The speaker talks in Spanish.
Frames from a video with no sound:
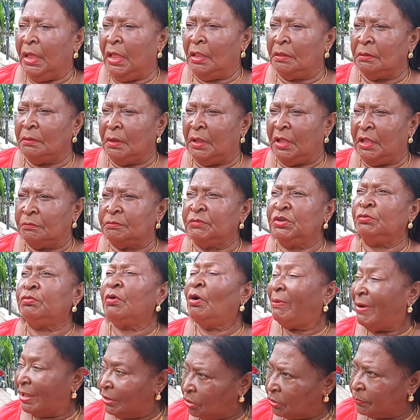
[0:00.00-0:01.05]
El, mismo
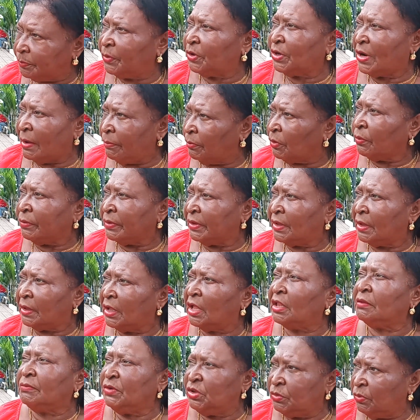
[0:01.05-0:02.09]
valor por las bóvedas.
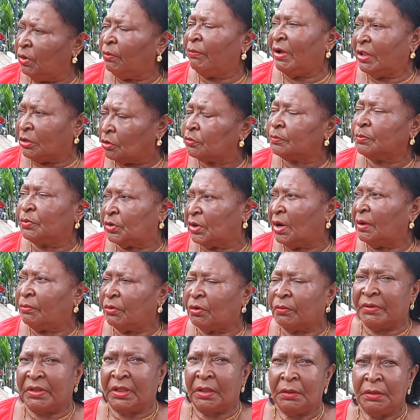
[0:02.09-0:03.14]
El mismo valor es por, la
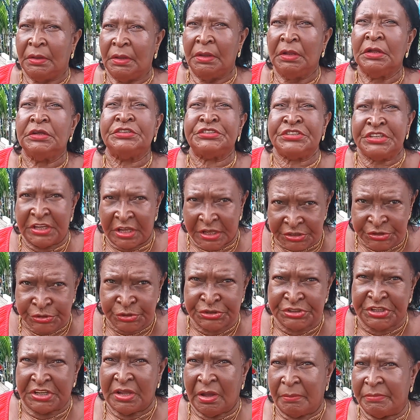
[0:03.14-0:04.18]
sumación Sí, eso
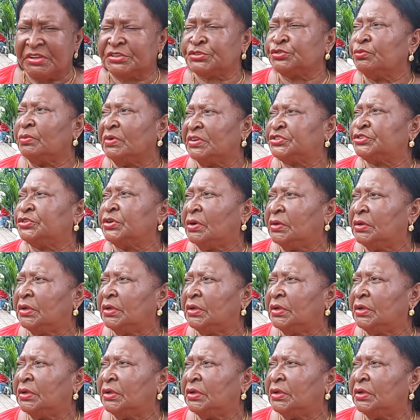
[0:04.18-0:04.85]
se llama exhumación.